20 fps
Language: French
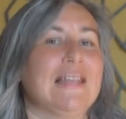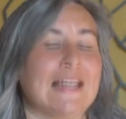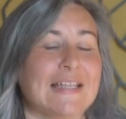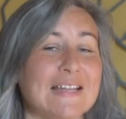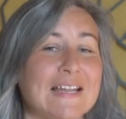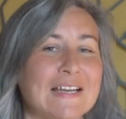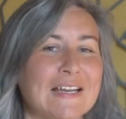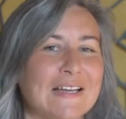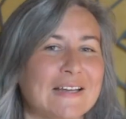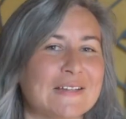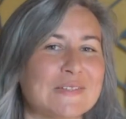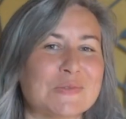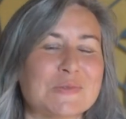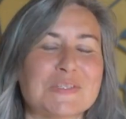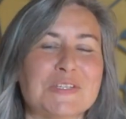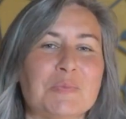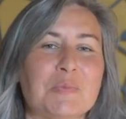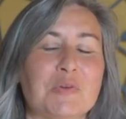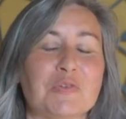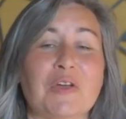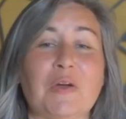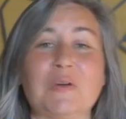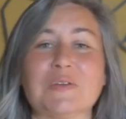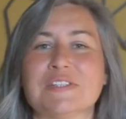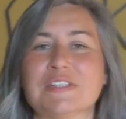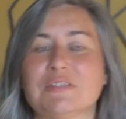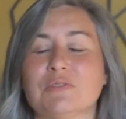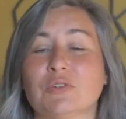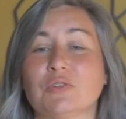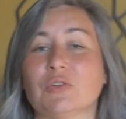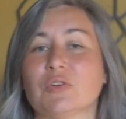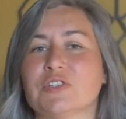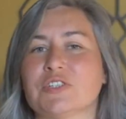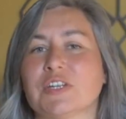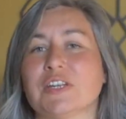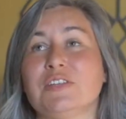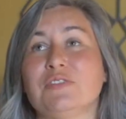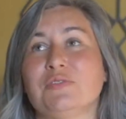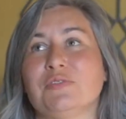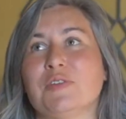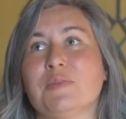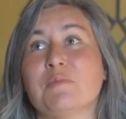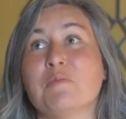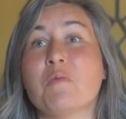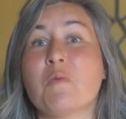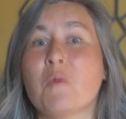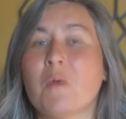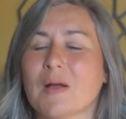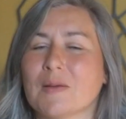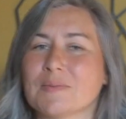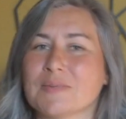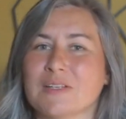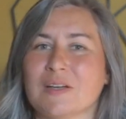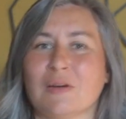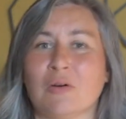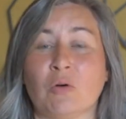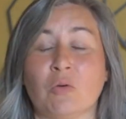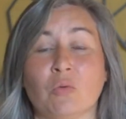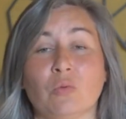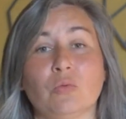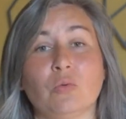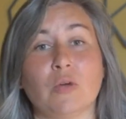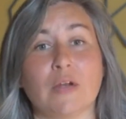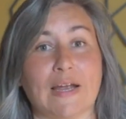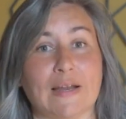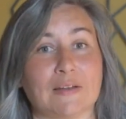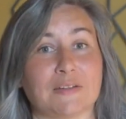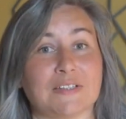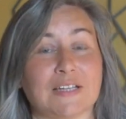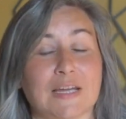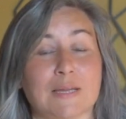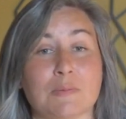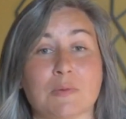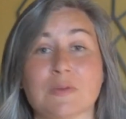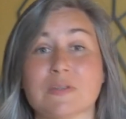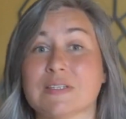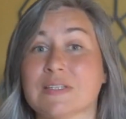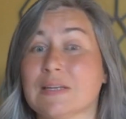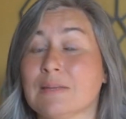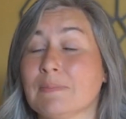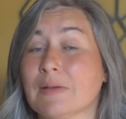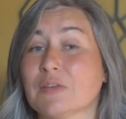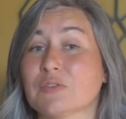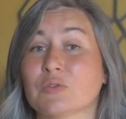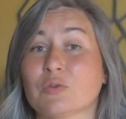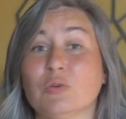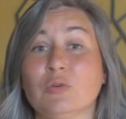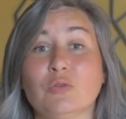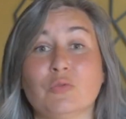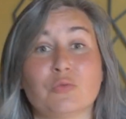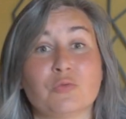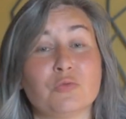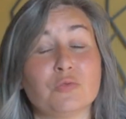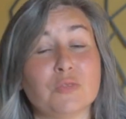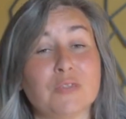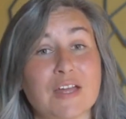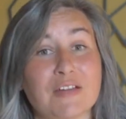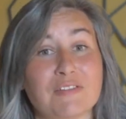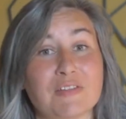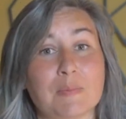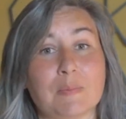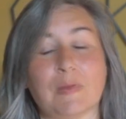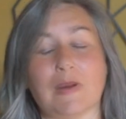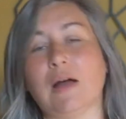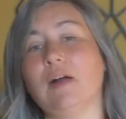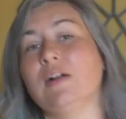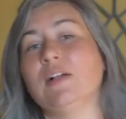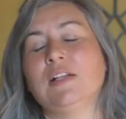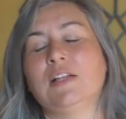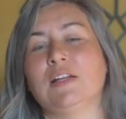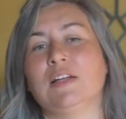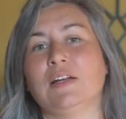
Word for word: La dernière raison qui peut faire aussi que votre chien y fait moins bien en concours qu'à l'entraînement, c'est parce que vous n'avez pas